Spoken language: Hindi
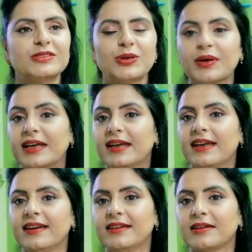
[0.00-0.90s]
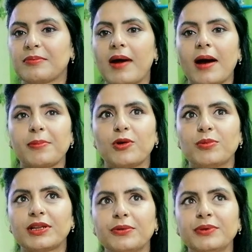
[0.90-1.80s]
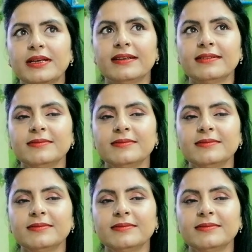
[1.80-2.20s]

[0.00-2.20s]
जो कि मैं आपको बताऊँगी